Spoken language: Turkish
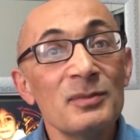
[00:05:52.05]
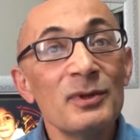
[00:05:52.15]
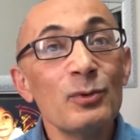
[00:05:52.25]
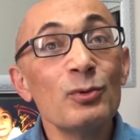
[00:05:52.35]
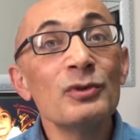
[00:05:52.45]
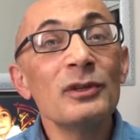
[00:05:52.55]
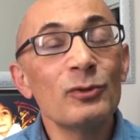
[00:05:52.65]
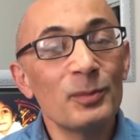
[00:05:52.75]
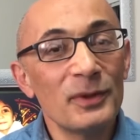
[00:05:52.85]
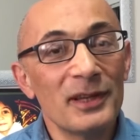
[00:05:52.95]
Şimdi
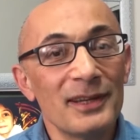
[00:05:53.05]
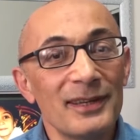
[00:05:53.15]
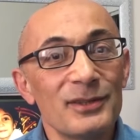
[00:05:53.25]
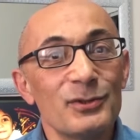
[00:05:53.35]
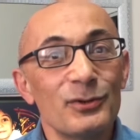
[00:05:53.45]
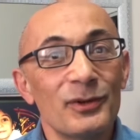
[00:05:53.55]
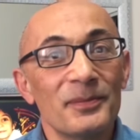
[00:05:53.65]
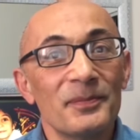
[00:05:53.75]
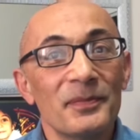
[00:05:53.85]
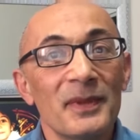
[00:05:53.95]
hurda toplayarak
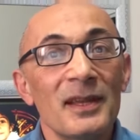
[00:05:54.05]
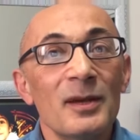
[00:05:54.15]
geçiniyor.